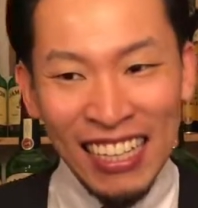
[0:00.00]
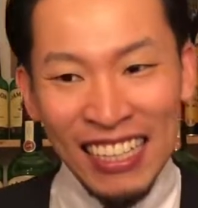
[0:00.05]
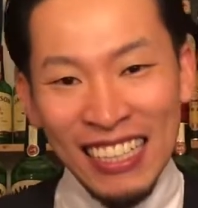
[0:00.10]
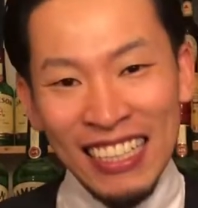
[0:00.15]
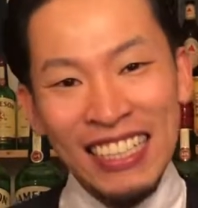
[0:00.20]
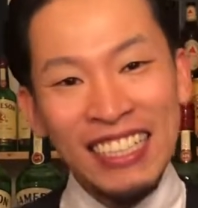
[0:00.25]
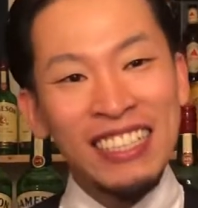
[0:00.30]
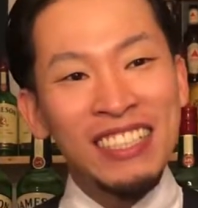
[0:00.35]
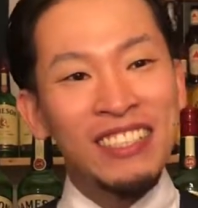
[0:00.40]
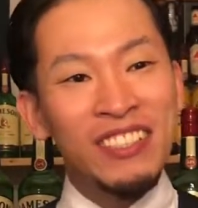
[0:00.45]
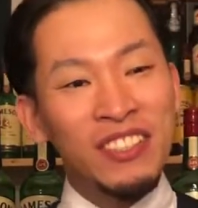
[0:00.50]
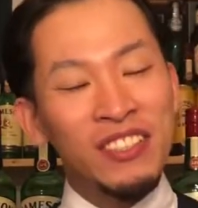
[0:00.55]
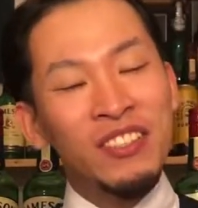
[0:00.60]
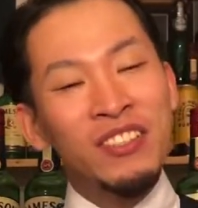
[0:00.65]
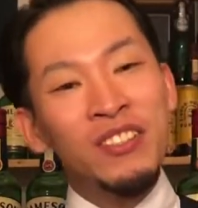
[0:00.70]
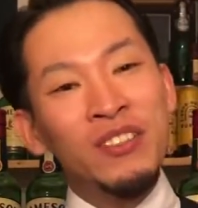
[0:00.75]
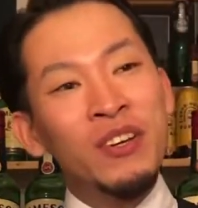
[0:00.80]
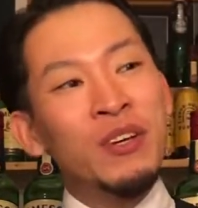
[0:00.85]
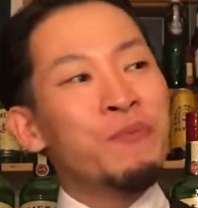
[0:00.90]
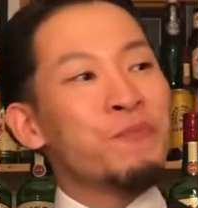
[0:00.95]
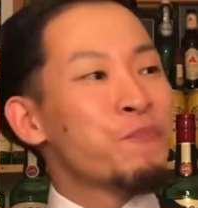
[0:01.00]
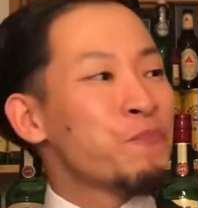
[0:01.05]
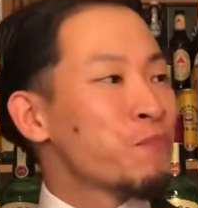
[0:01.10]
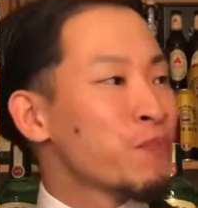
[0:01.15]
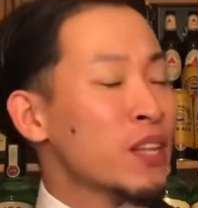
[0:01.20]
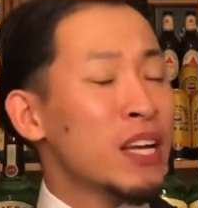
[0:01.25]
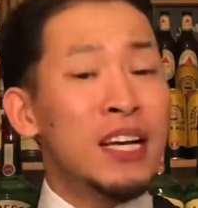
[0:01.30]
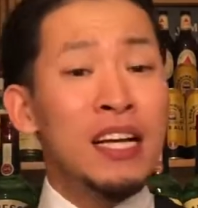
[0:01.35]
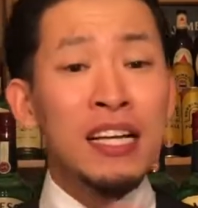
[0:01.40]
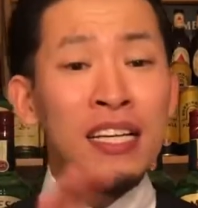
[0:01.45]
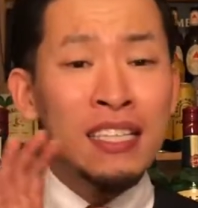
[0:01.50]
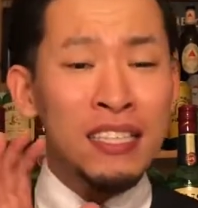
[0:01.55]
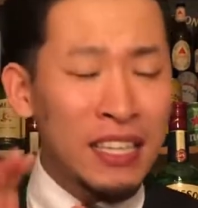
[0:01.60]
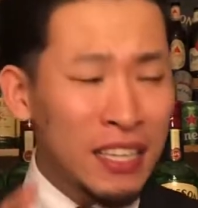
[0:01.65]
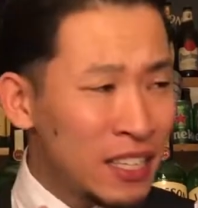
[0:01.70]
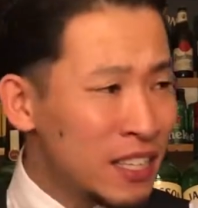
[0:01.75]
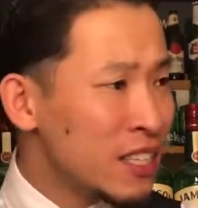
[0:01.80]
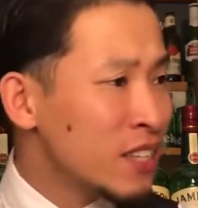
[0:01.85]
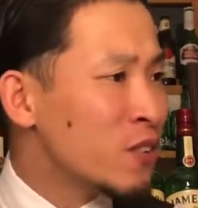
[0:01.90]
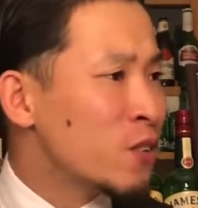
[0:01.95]
ですよすごいじゃ
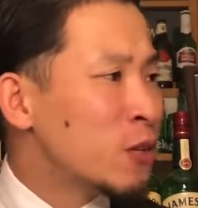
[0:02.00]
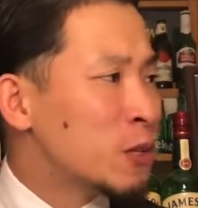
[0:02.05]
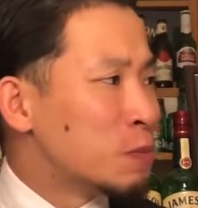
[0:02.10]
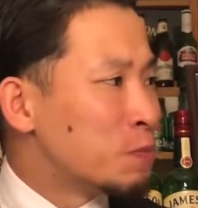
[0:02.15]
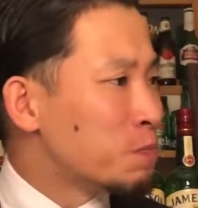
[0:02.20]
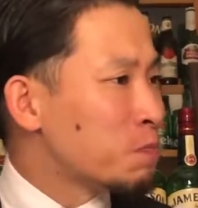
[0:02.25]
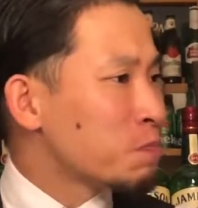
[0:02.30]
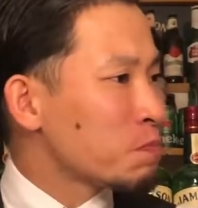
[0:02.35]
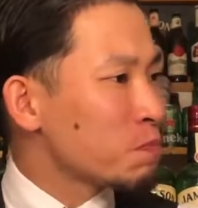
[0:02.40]
最近こ